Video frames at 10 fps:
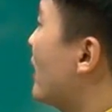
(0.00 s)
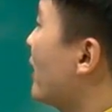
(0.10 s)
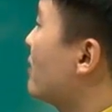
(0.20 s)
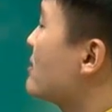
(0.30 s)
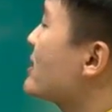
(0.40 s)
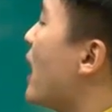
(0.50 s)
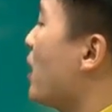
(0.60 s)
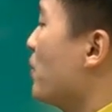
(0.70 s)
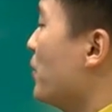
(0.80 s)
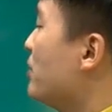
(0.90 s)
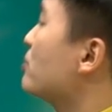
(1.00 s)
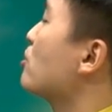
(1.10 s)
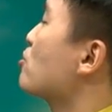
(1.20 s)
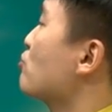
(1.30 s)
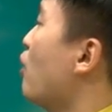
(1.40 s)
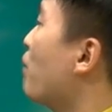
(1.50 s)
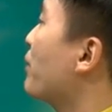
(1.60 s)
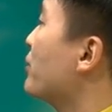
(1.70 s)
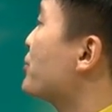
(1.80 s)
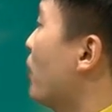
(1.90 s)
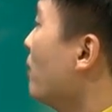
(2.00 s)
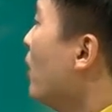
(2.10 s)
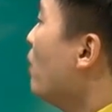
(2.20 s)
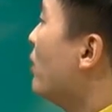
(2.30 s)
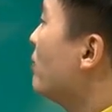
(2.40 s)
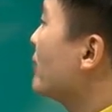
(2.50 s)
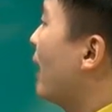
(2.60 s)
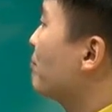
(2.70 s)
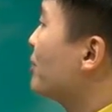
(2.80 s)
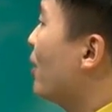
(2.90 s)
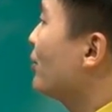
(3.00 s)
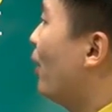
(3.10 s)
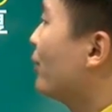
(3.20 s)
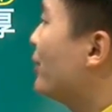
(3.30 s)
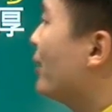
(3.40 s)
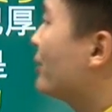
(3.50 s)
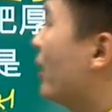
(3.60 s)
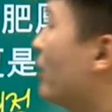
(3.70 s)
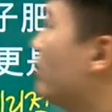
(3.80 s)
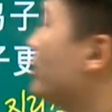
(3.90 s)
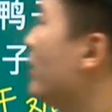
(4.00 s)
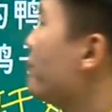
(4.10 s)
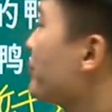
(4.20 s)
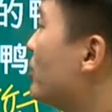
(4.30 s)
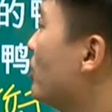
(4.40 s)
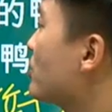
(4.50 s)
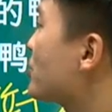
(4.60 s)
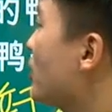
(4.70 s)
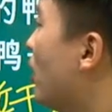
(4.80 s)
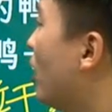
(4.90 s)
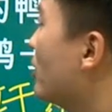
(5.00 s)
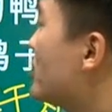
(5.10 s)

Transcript: 자리는 짜위를쓸 수가 없겠죠. 왜냐하면 남경은 어디에 있다 여러분들 그렇죠.